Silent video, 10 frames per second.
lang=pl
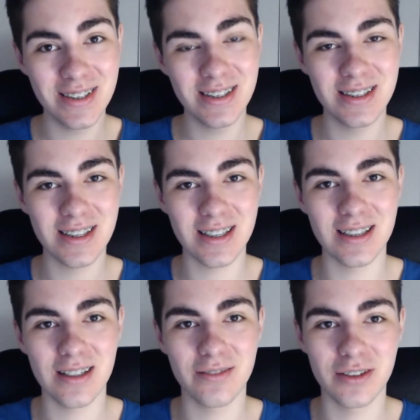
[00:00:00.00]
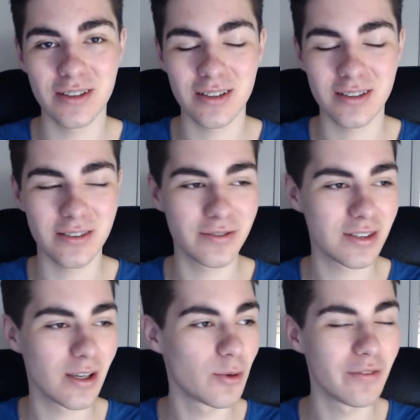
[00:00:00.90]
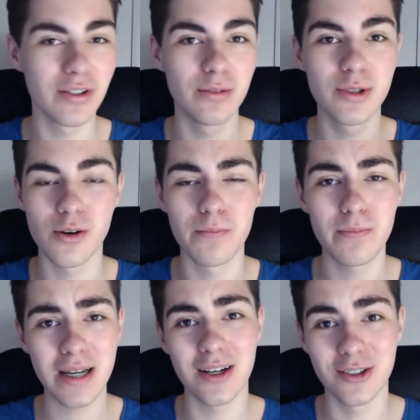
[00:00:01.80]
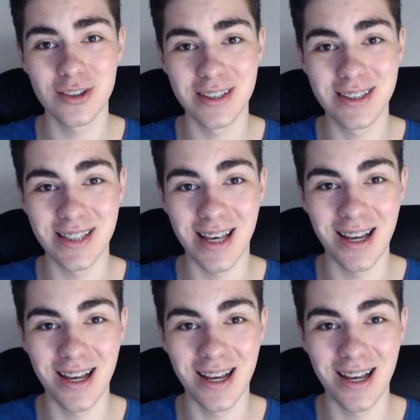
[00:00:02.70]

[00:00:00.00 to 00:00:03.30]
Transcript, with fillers: czyli tak jak zawsze, tak, wszystkie moje filmy są mega chaotyczne.